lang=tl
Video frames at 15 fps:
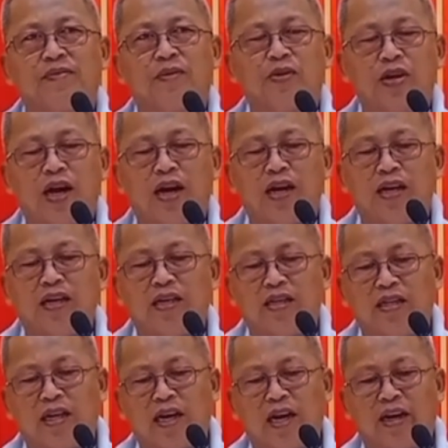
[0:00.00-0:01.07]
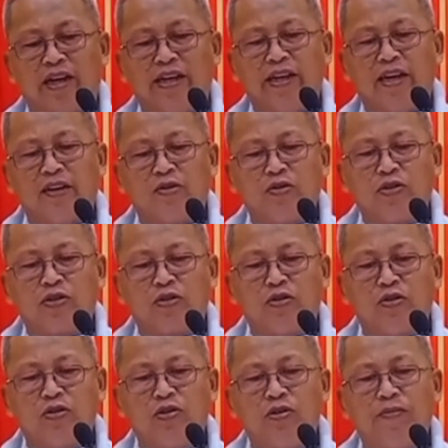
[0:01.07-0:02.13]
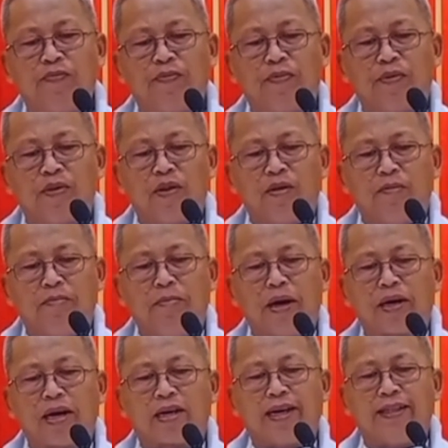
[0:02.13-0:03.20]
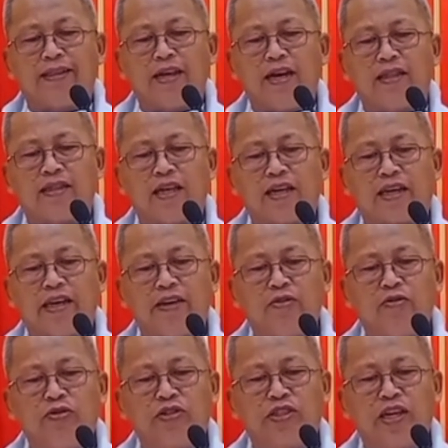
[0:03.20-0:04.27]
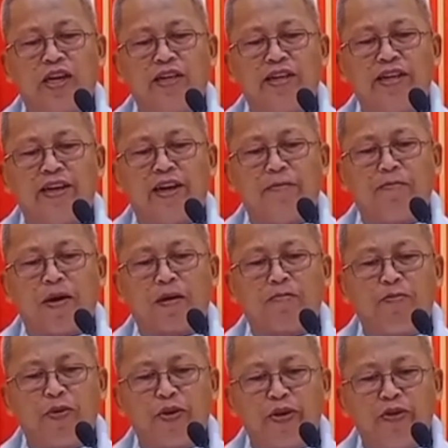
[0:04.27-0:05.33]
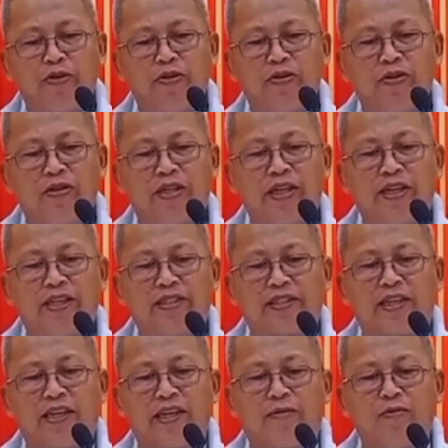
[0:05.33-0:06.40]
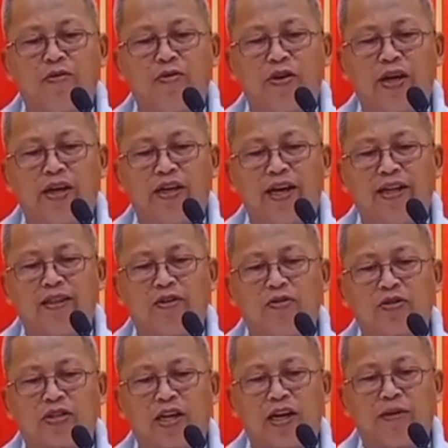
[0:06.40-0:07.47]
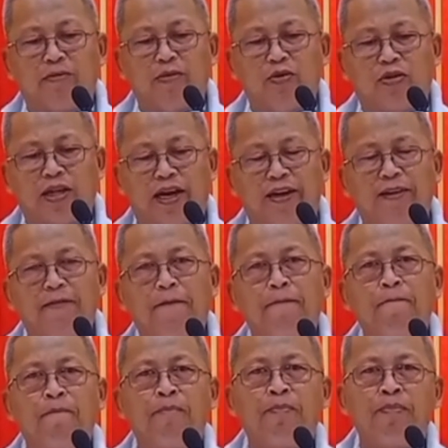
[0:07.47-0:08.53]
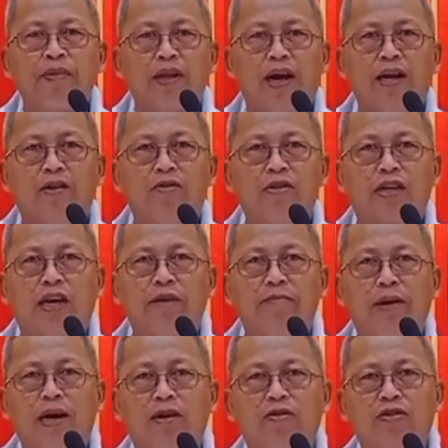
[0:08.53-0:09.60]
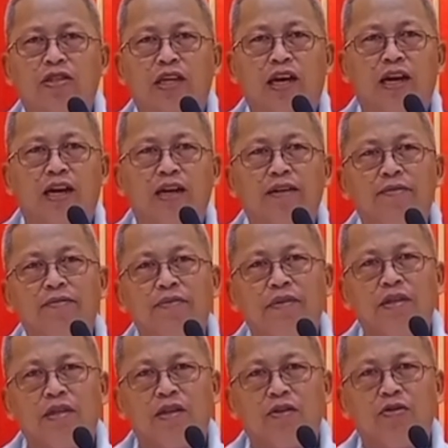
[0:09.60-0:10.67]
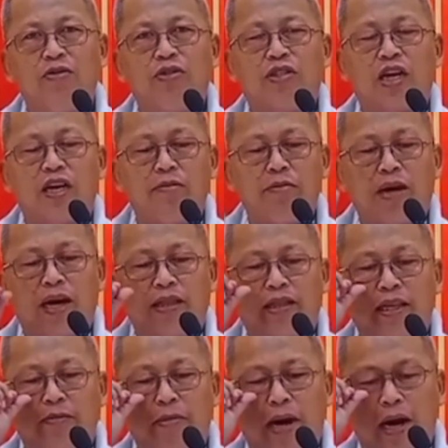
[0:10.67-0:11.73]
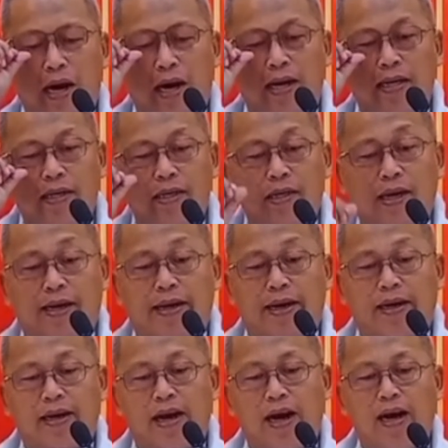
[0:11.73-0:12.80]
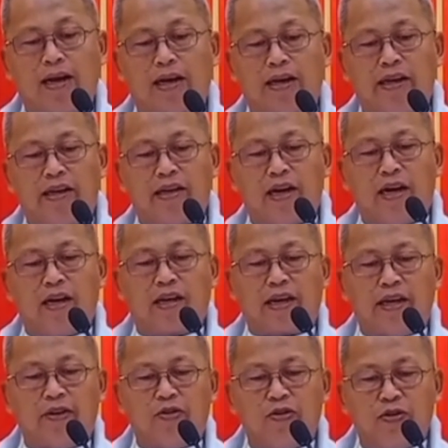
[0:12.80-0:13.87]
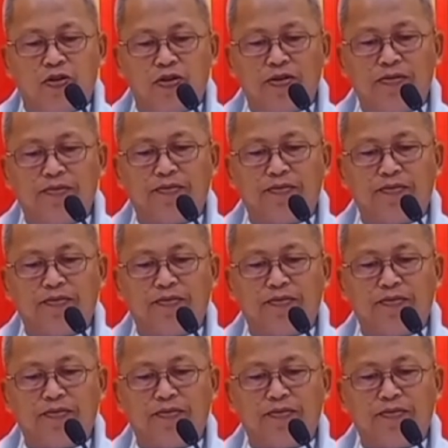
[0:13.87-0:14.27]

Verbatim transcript: muna nga ang iyang gusto makakita tagiunsa niya pagpuyo dinhis kinabuhi nato sa kalibutan aron kahibaw ta unsay mga timaan nga naghari na ang Ginoo